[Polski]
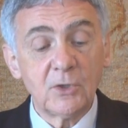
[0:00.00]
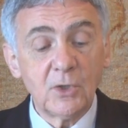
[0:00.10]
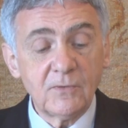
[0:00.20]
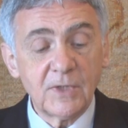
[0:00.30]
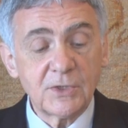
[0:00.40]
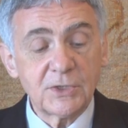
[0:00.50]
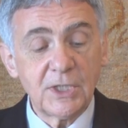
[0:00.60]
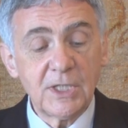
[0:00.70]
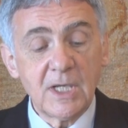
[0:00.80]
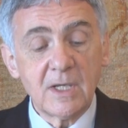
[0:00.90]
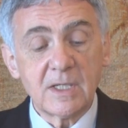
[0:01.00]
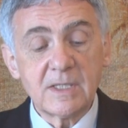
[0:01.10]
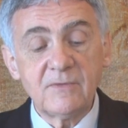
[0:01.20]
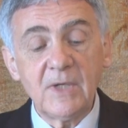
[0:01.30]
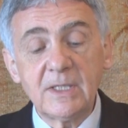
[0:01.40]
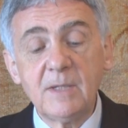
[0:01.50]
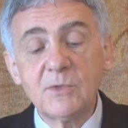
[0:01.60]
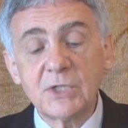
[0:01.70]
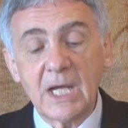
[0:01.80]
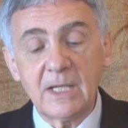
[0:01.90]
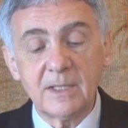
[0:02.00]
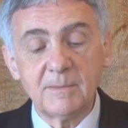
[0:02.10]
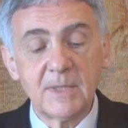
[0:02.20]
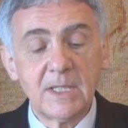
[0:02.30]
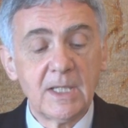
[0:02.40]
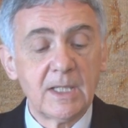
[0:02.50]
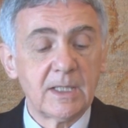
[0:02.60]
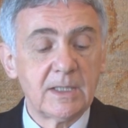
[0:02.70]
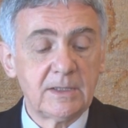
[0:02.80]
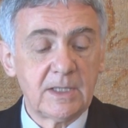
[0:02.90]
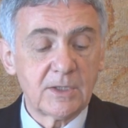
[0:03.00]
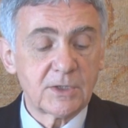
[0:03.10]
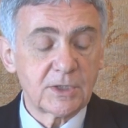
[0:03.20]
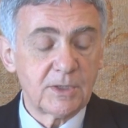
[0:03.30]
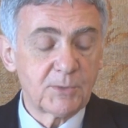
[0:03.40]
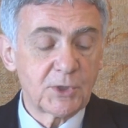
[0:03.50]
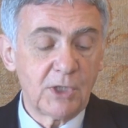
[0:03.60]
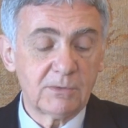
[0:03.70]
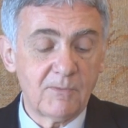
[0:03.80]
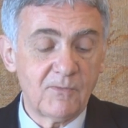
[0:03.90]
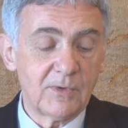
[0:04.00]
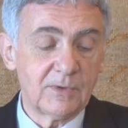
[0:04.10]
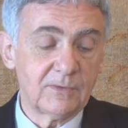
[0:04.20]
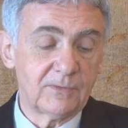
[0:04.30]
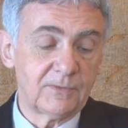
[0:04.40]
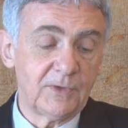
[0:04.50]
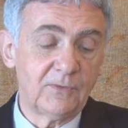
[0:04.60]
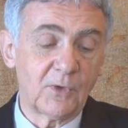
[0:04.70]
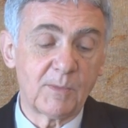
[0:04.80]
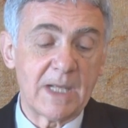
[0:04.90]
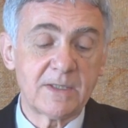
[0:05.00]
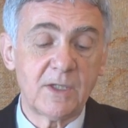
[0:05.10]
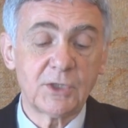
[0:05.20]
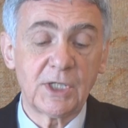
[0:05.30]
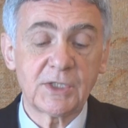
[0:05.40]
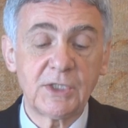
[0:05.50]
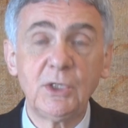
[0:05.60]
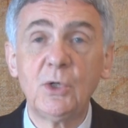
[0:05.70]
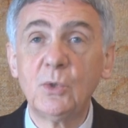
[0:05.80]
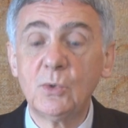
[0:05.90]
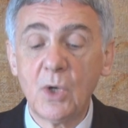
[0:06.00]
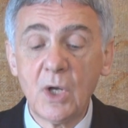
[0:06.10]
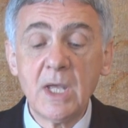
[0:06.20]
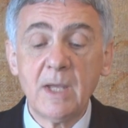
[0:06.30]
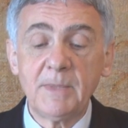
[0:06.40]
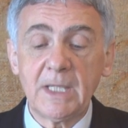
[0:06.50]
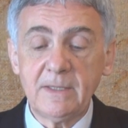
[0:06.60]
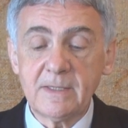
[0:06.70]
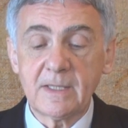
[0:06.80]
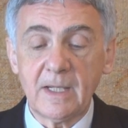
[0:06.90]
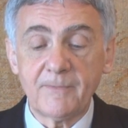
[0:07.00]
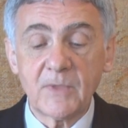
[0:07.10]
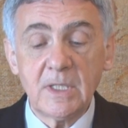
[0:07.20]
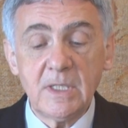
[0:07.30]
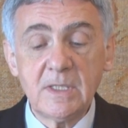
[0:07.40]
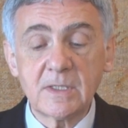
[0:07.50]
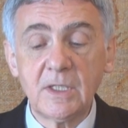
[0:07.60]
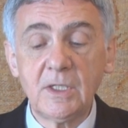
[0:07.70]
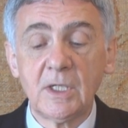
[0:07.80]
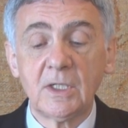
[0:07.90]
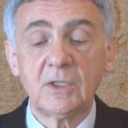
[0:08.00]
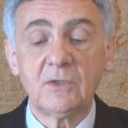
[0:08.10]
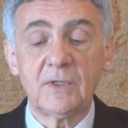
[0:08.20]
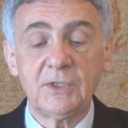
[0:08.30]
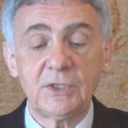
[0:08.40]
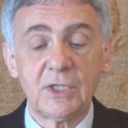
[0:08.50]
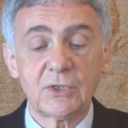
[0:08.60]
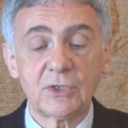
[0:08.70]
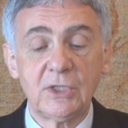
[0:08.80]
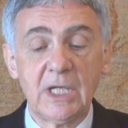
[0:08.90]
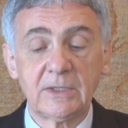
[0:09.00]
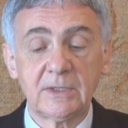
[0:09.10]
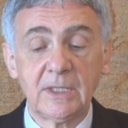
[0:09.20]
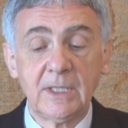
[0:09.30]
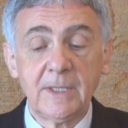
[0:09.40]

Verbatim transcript: No i wreszcie e, z wielkim żalem e, też przyjąłem informację, że Xin Luo, pianista chiński, 23 lat,